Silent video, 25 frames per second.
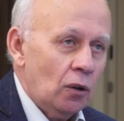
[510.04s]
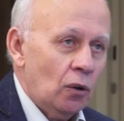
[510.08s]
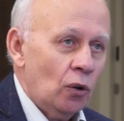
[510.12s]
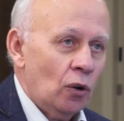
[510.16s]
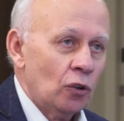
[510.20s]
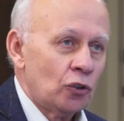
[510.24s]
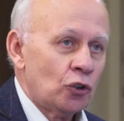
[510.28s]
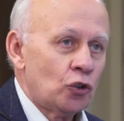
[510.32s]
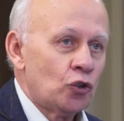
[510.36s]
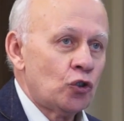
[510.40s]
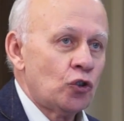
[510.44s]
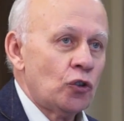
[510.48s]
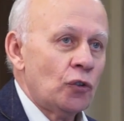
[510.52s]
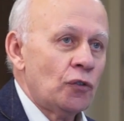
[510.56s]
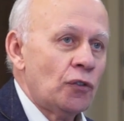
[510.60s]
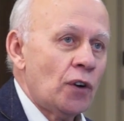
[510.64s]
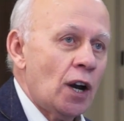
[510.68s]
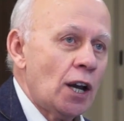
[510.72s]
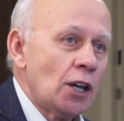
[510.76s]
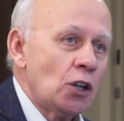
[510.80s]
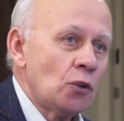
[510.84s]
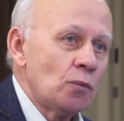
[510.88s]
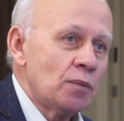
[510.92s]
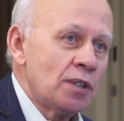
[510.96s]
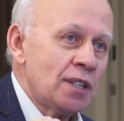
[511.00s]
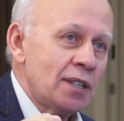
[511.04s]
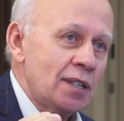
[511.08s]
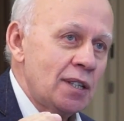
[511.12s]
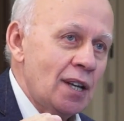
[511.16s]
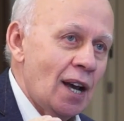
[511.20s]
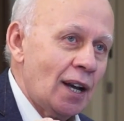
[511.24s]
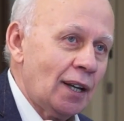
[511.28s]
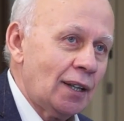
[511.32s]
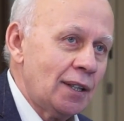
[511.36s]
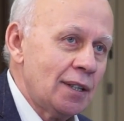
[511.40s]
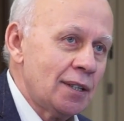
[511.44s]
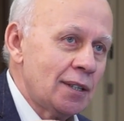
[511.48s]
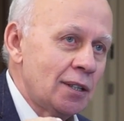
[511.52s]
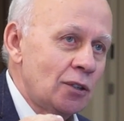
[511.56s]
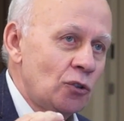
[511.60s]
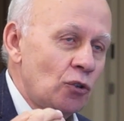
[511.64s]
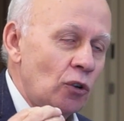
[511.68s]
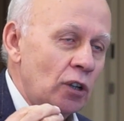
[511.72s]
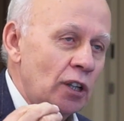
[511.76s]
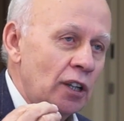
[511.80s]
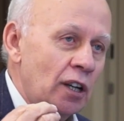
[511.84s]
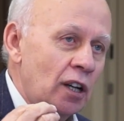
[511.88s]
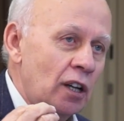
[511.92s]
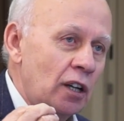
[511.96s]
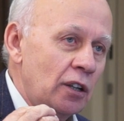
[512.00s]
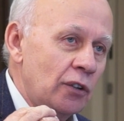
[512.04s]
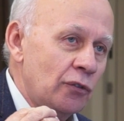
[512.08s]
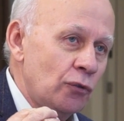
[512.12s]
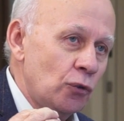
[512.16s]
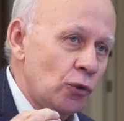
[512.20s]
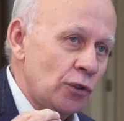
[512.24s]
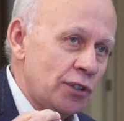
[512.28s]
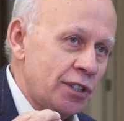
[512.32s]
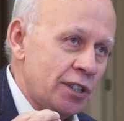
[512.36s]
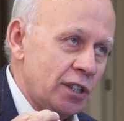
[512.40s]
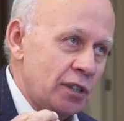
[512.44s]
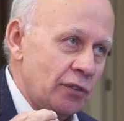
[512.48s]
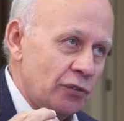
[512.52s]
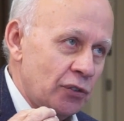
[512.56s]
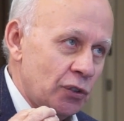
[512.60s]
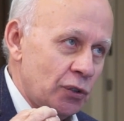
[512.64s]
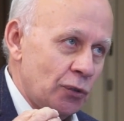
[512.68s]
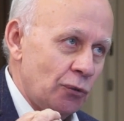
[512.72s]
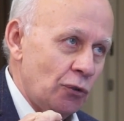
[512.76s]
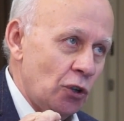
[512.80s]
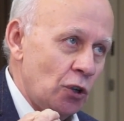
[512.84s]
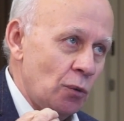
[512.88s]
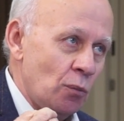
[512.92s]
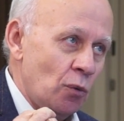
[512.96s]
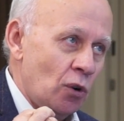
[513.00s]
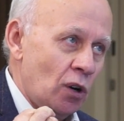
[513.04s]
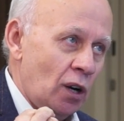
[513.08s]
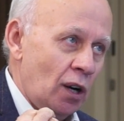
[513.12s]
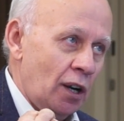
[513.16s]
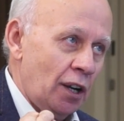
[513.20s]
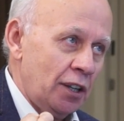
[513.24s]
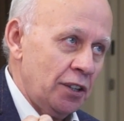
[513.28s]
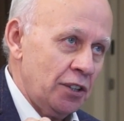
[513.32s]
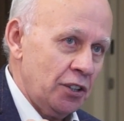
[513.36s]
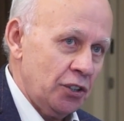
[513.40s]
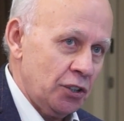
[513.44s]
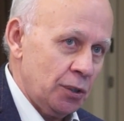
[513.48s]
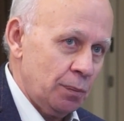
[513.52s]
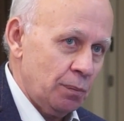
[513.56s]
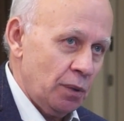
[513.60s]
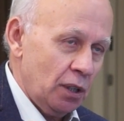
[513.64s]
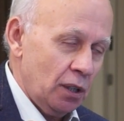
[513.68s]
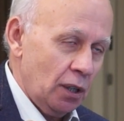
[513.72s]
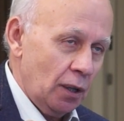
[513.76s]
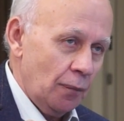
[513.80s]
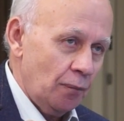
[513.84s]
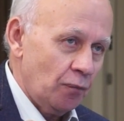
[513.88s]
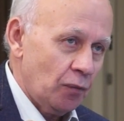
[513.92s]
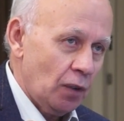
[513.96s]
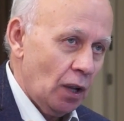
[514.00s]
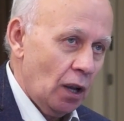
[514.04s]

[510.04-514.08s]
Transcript: odczuwają jakieś dolegliwości w swoim organizmie,